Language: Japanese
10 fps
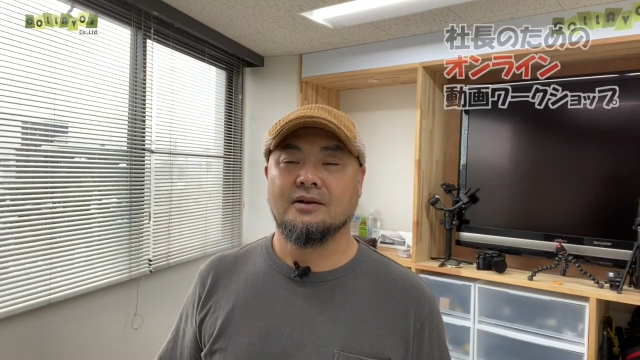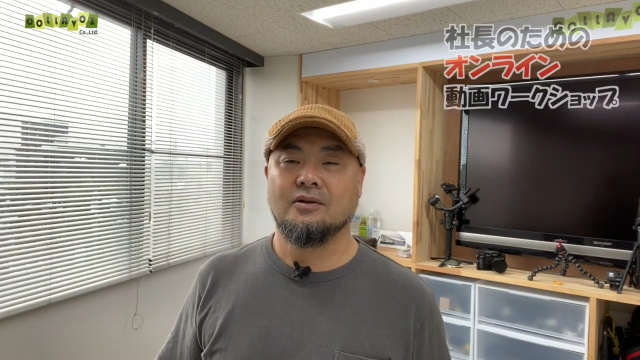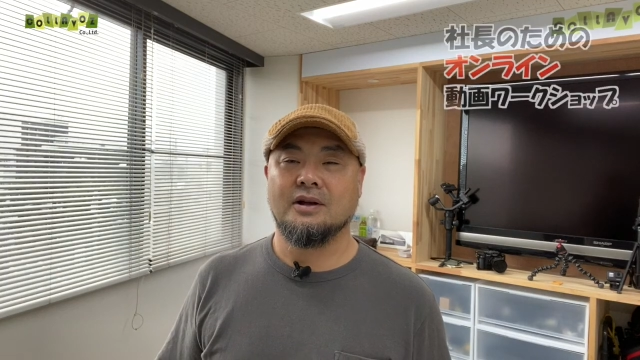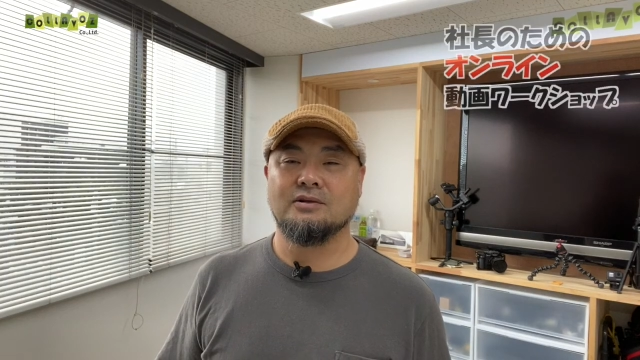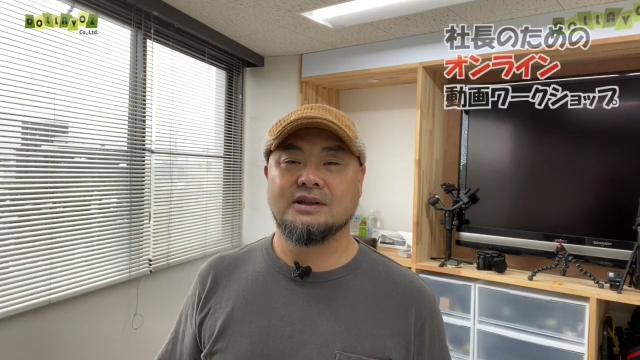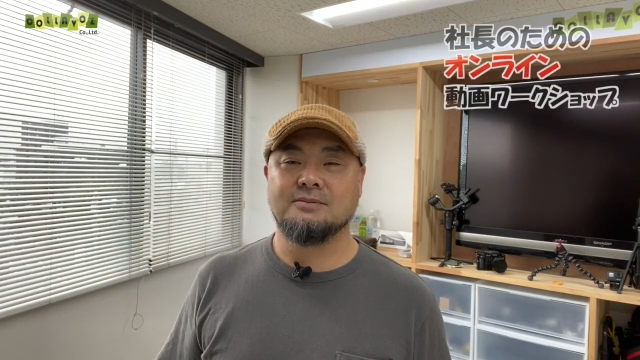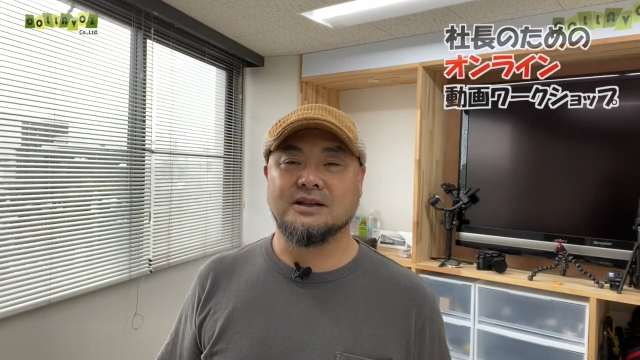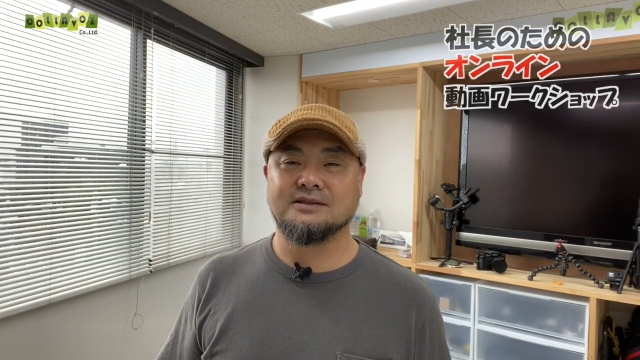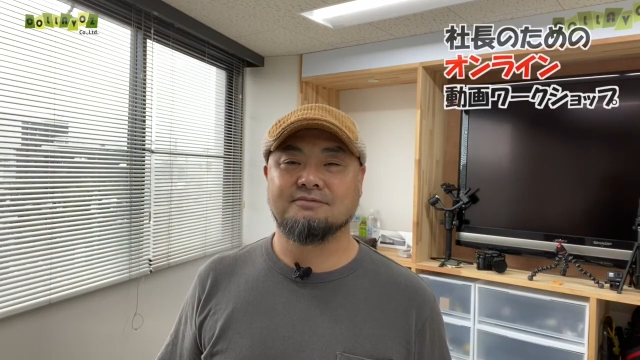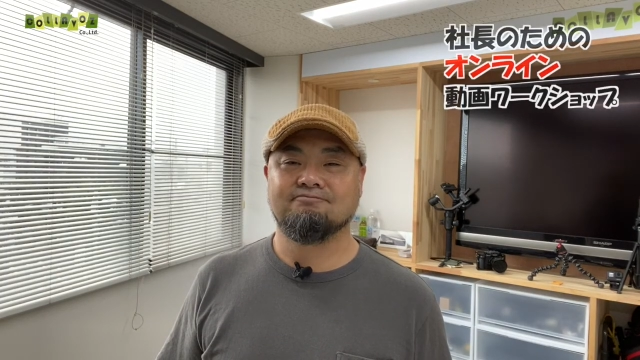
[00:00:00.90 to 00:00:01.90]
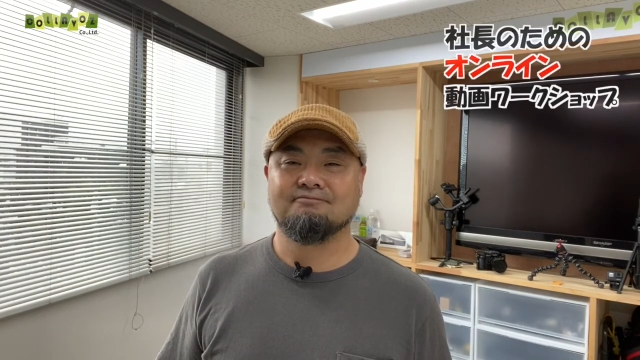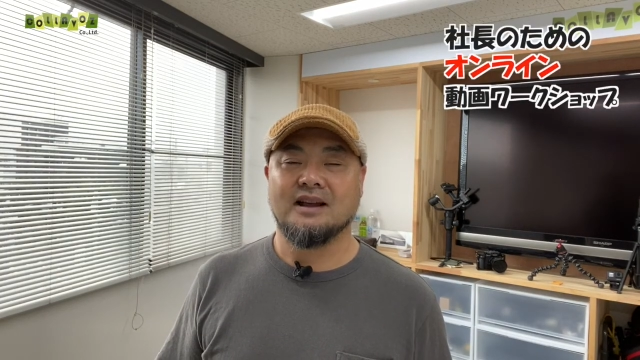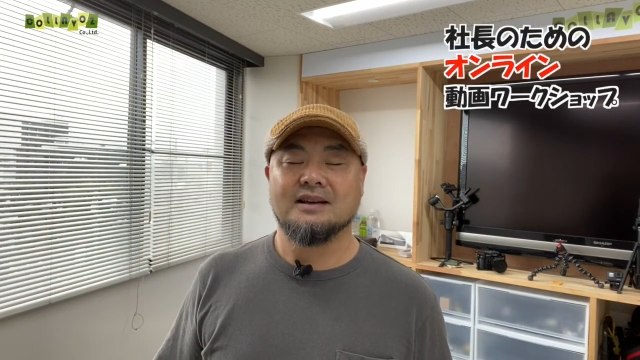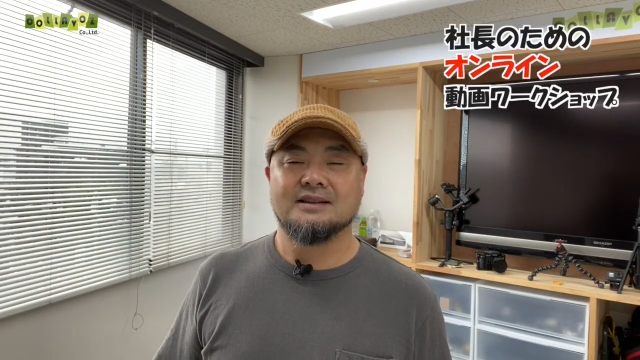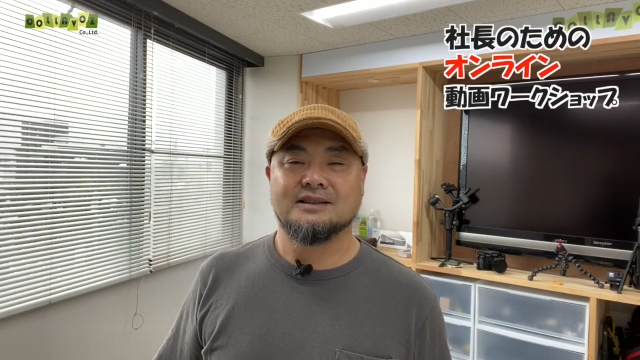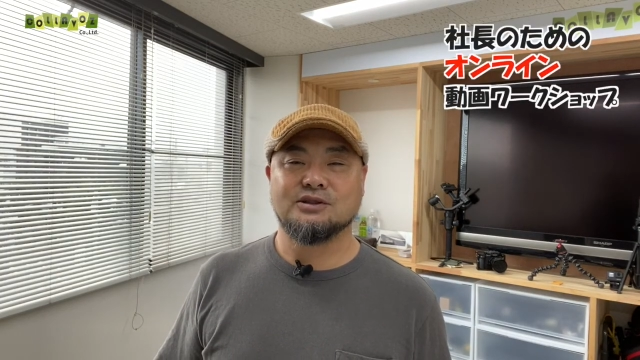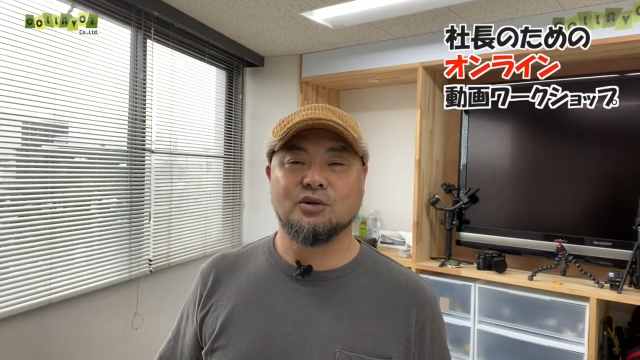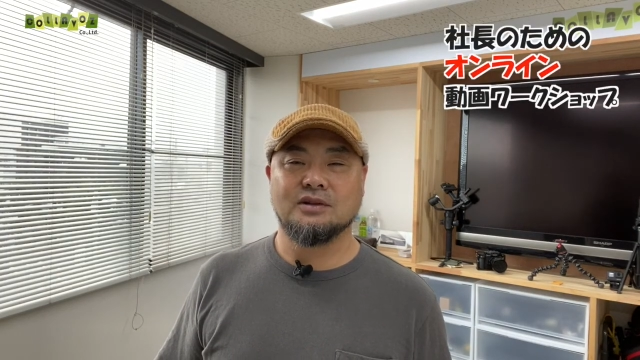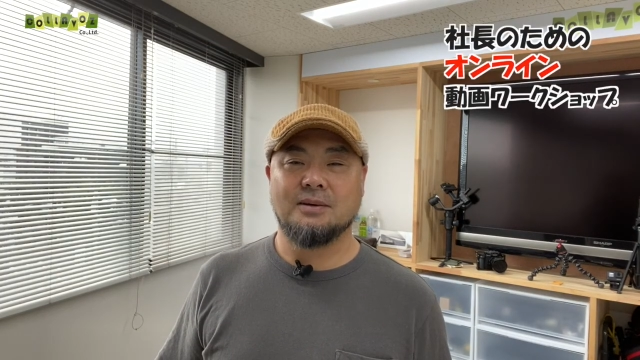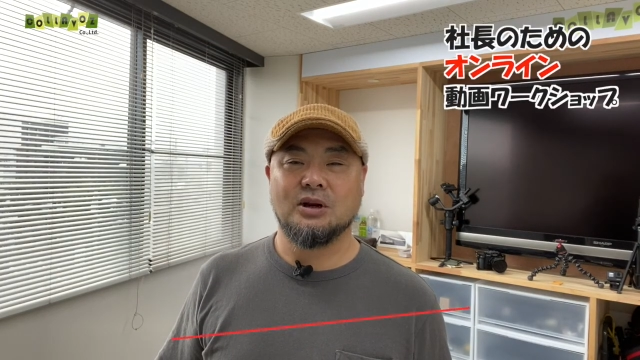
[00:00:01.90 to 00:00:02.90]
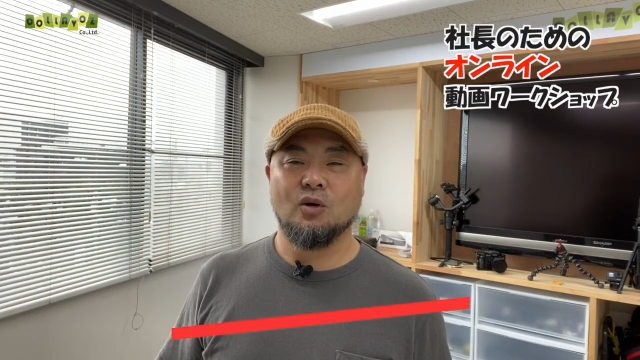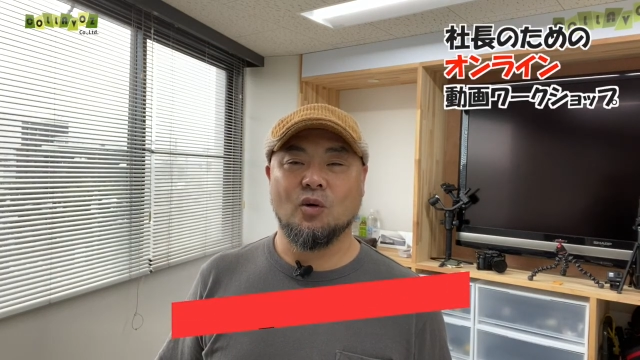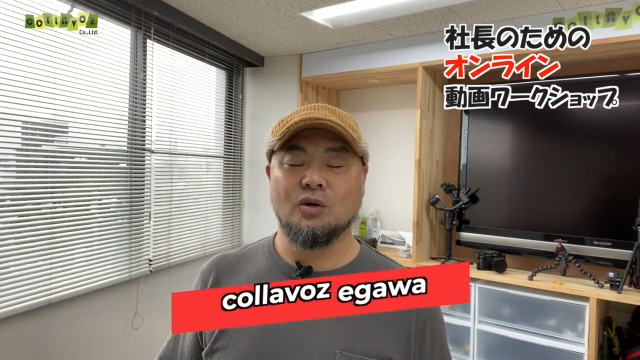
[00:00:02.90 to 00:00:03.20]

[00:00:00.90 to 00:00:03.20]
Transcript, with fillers: おはようございます。社長のための